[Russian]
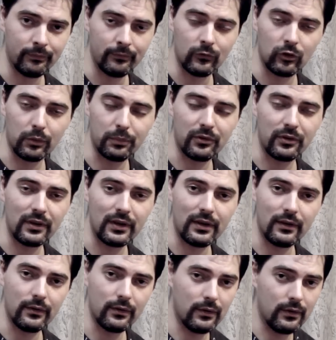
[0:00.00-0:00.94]

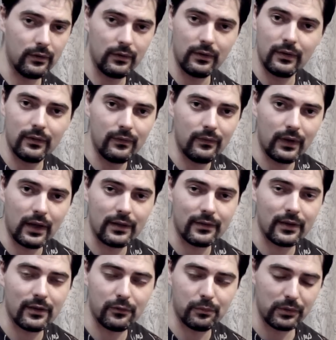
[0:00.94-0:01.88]
Собственно,
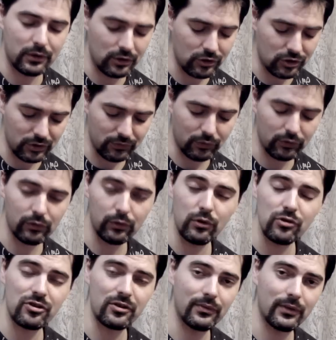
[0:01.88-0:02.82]
казалось бы, ничего
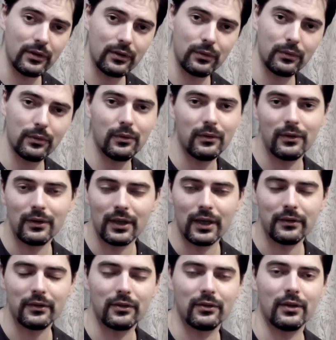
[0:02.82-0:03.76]
сложного, но
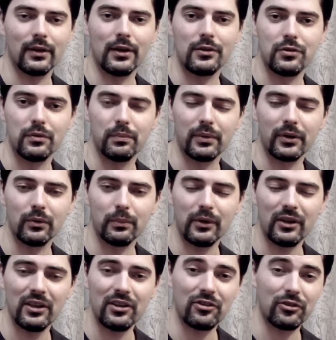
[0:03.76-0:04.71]
я вас хочу
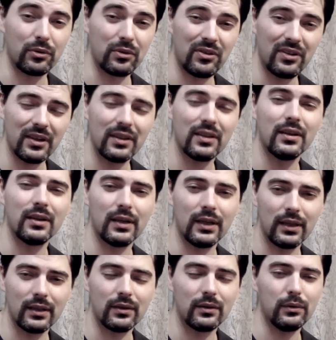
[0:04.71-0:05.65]
предупредить, что техника
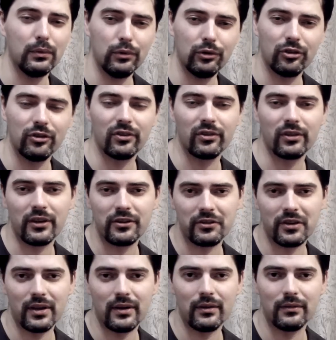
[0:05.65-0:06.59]
это очень
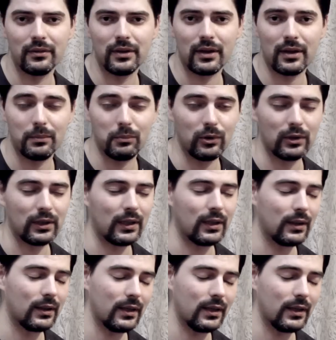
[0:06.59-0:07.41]
сложна в наработке.